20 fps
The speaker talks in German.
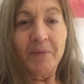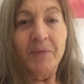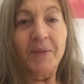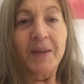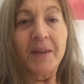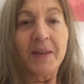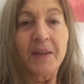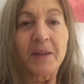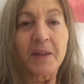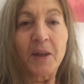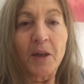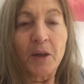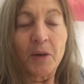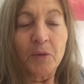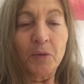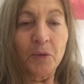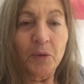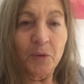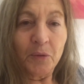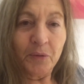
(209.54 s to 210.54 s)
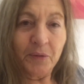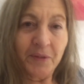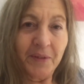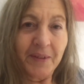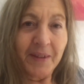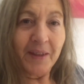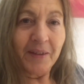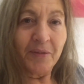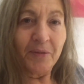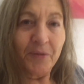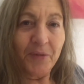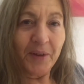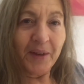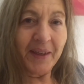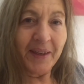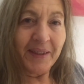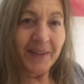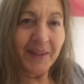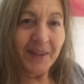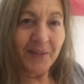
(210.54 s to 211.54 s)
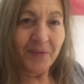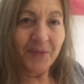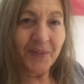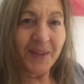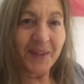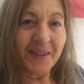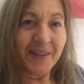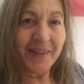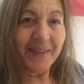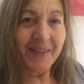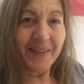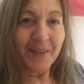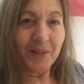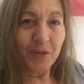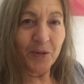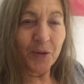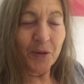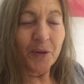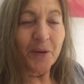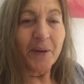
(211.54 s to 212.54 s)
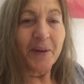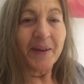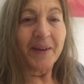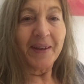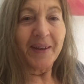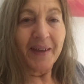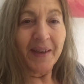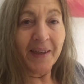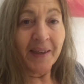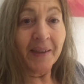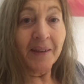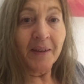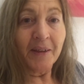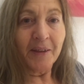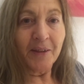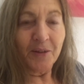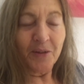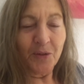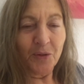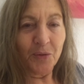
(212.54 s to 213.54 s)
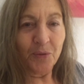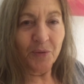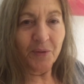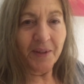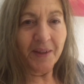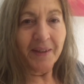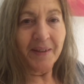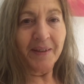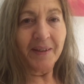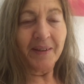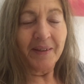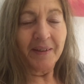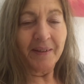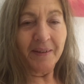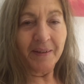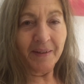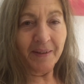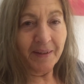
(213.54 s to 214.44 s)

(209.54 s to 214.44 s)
Wir getrauen uns dann vielleicht wieder doch anders zu sein,